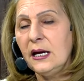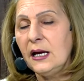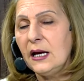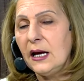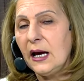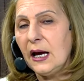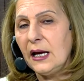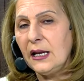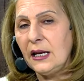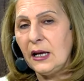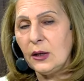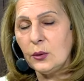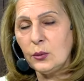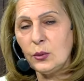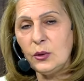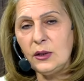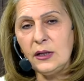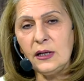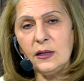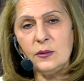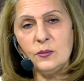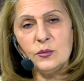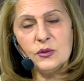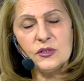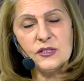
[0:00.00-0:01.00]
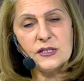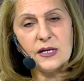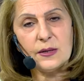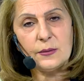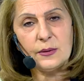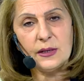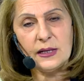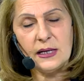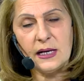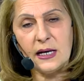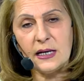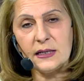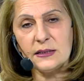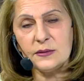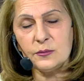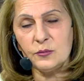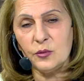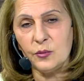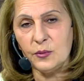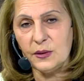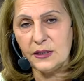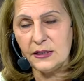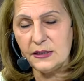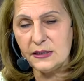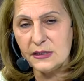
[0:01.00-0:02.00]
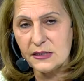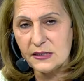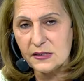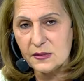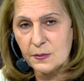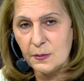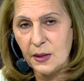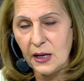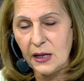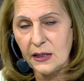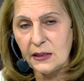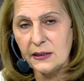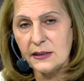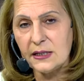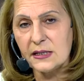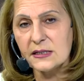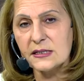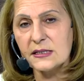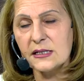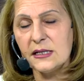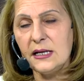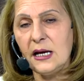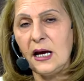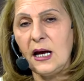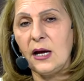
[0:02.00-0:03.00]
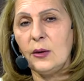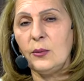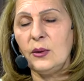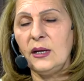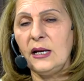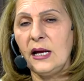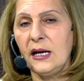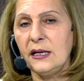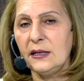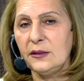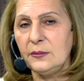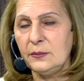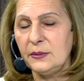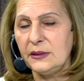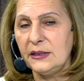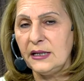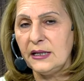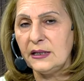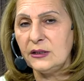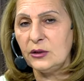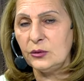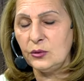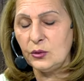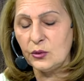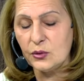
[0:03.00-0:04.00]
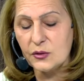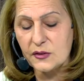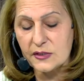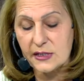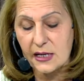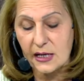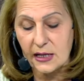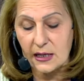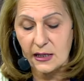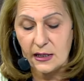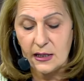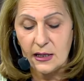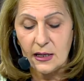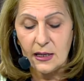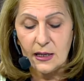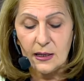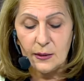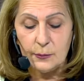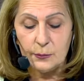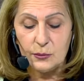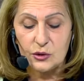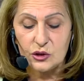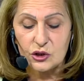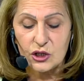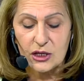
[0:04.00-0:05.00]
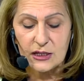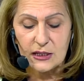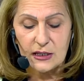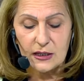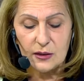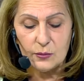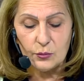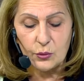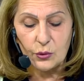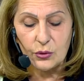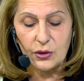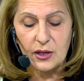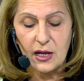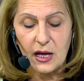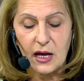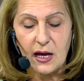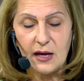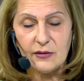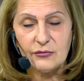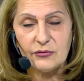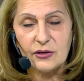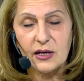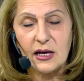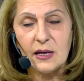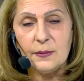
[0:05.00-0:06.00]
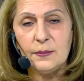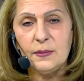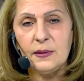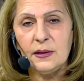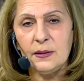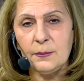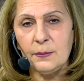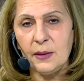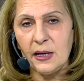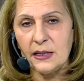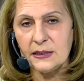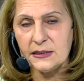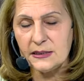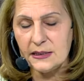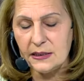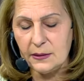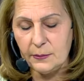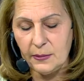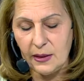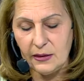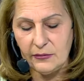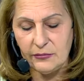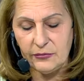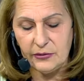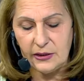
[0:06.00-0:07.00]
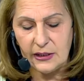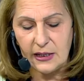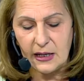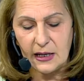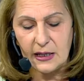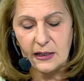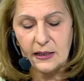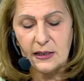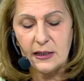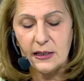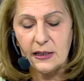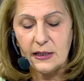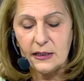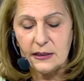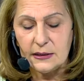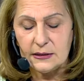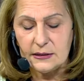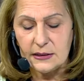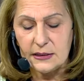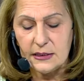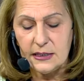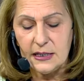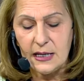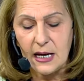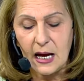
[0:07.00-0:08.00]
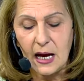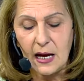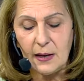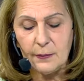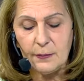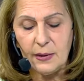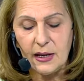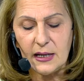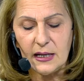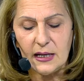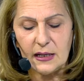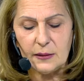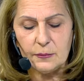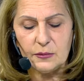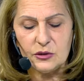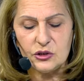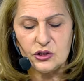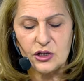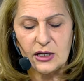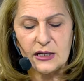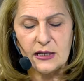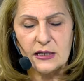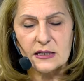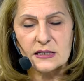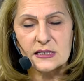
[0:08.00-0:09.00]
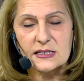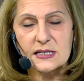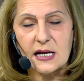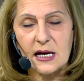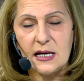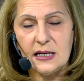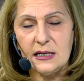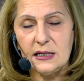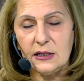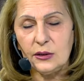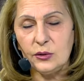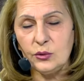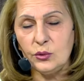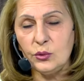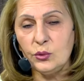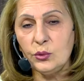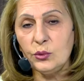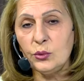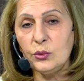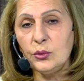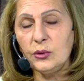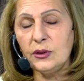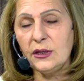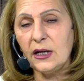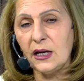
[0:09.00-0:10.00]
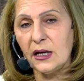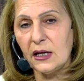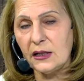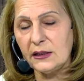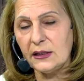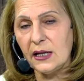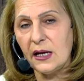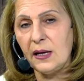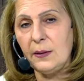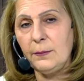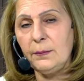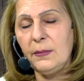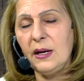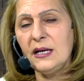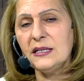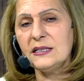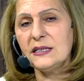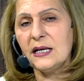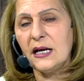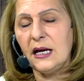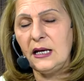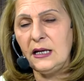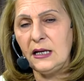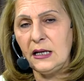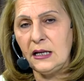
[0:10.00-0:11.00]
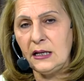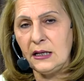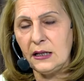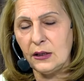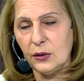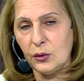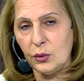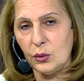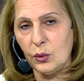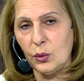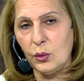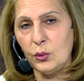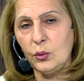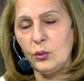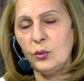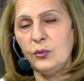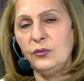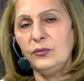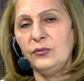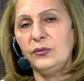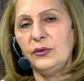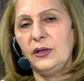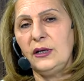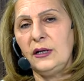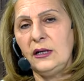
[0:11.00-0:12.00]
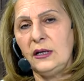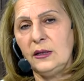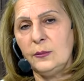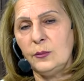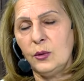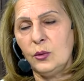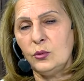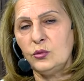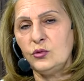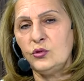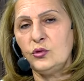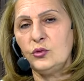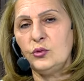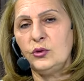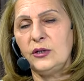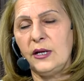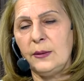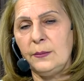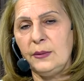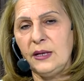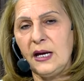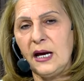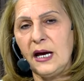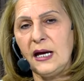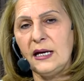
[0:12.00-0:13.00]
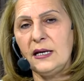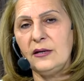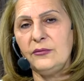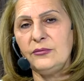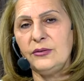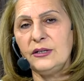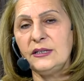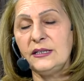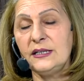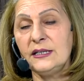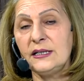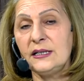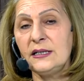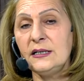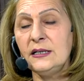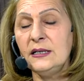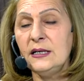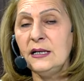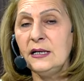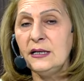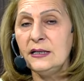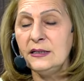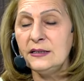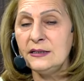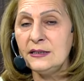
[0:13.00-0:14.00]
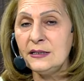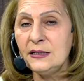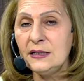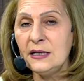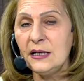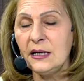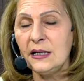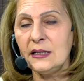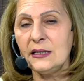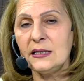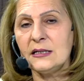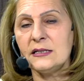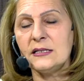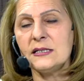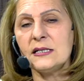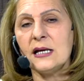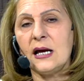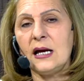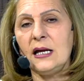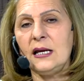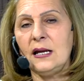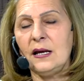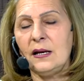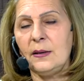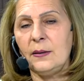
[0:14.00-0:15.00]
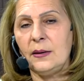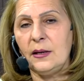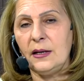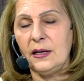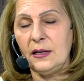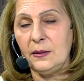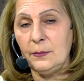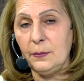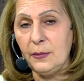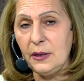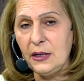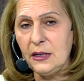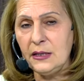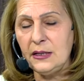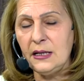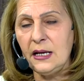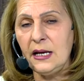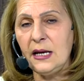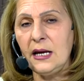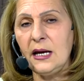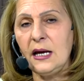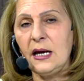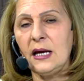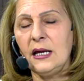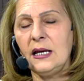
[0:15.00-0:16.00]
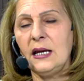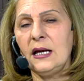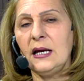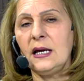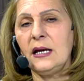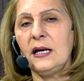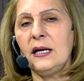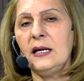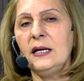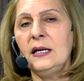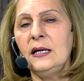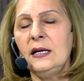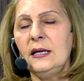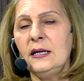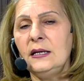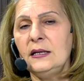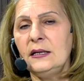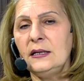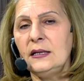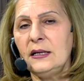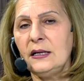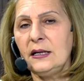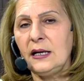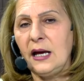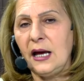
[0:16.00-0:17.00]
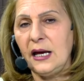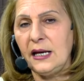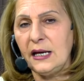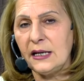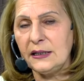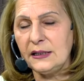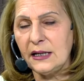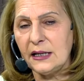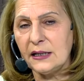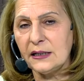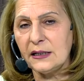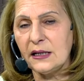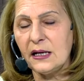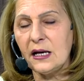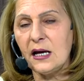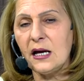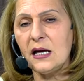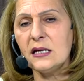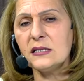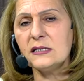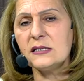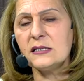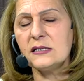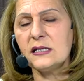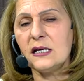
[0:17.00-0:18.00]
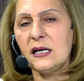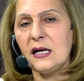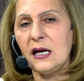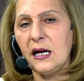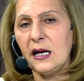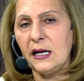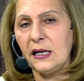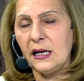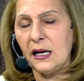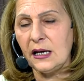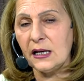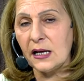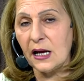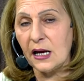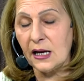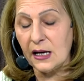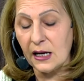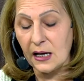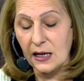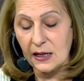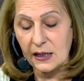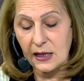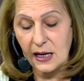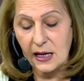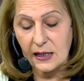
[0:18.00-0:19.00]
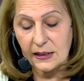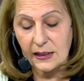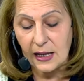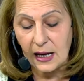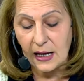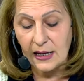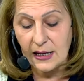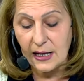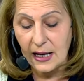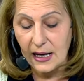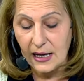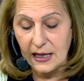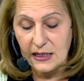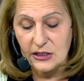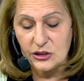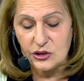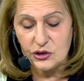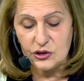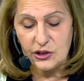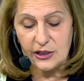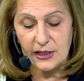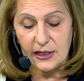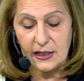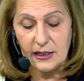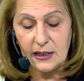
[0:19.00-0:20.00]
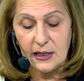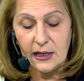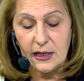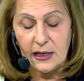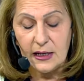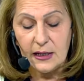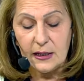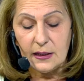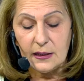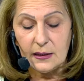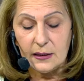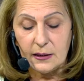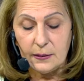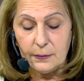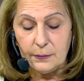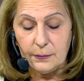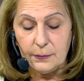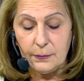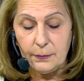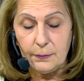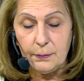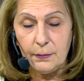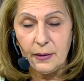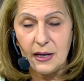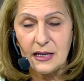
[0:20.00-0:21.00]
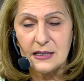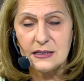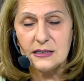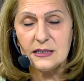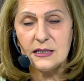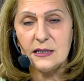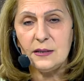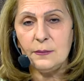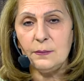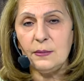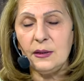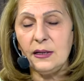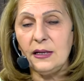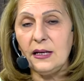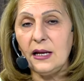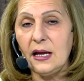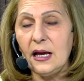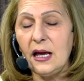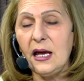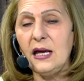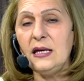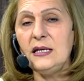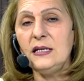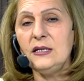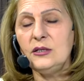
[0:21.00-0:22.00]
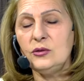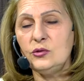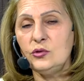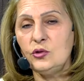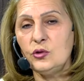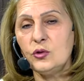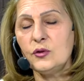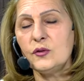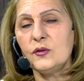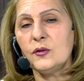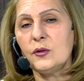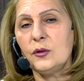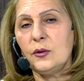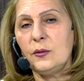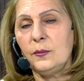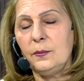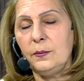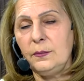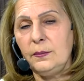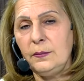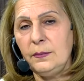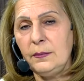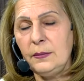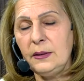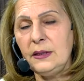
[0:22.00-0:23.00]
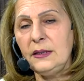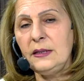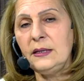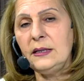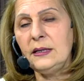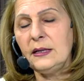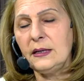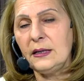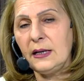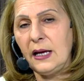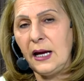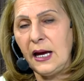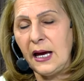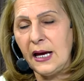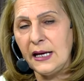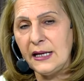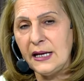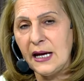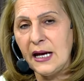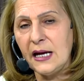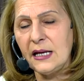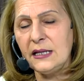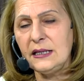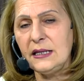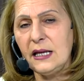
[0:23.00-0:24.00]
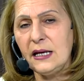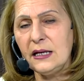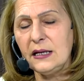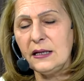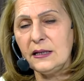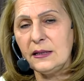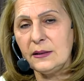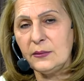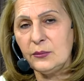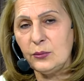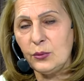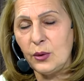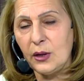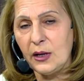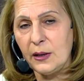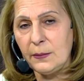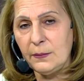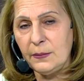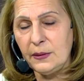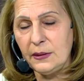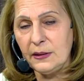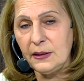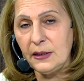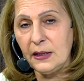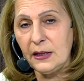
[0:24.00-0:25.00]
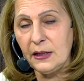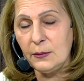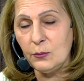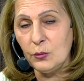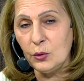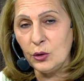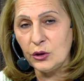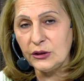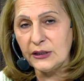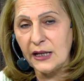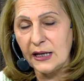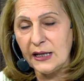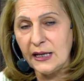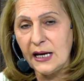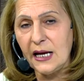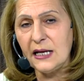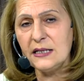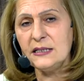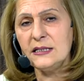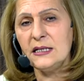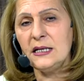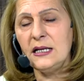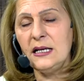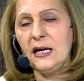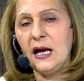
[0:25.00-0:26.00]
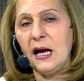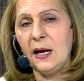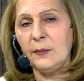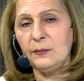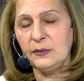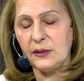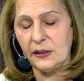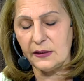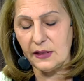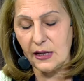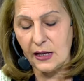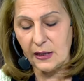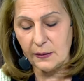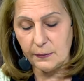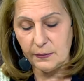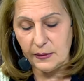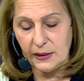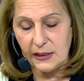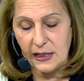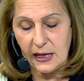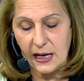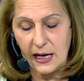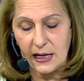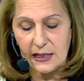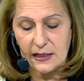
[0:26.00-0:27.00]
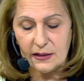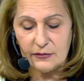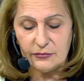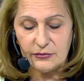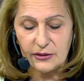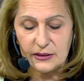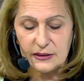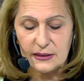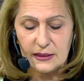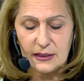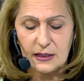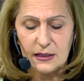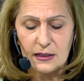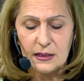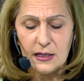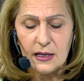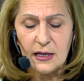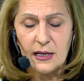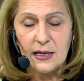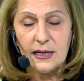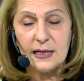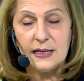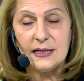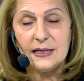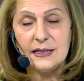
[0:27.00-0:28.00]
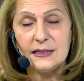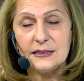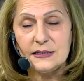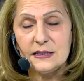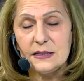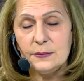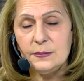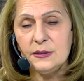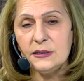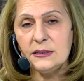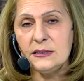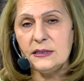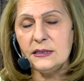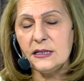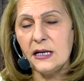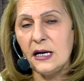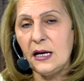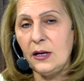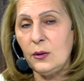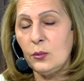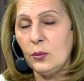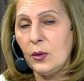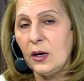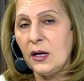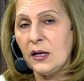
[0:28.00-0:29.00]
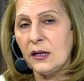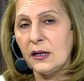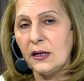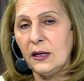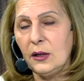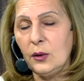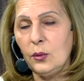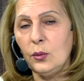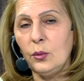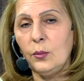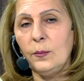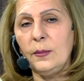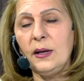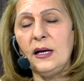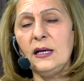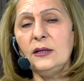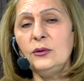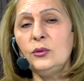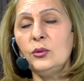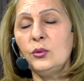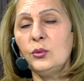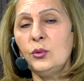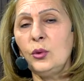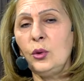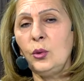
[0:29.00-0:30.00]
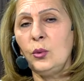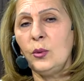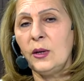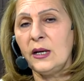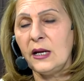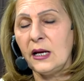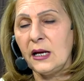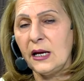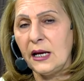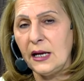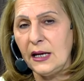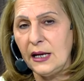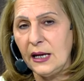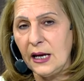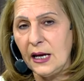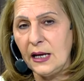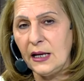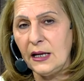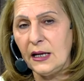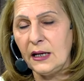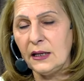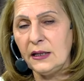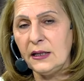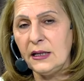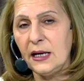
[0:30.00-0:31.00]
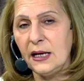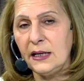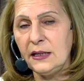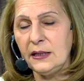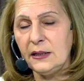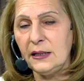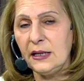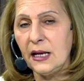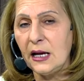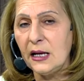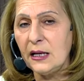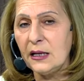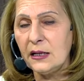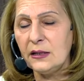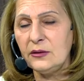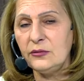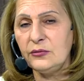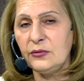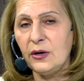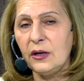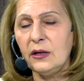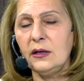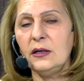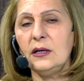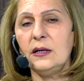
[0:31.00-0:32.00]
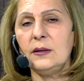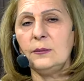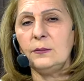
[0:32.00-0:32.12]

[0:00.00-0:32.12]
على كل المستويات ممكن تسمع النصيحة ولكن بدك تدرسها بشكل مضاعف قبل ما تعمل فيها تنهي أعمالك بشكل صحيح دون خطأ ما تخلي الظروف اللي موجودة بهاي الفترة تنعكس على المهنة على آه، حياتك الخاصة على القرارات على أي شيء آه، ما تهمل أي جزء من حياتك ومن المعطيات اللي عم تظهر بهاي الفترة اعتمد الواقع وما تروح ورا خيالك يعني لا تفكر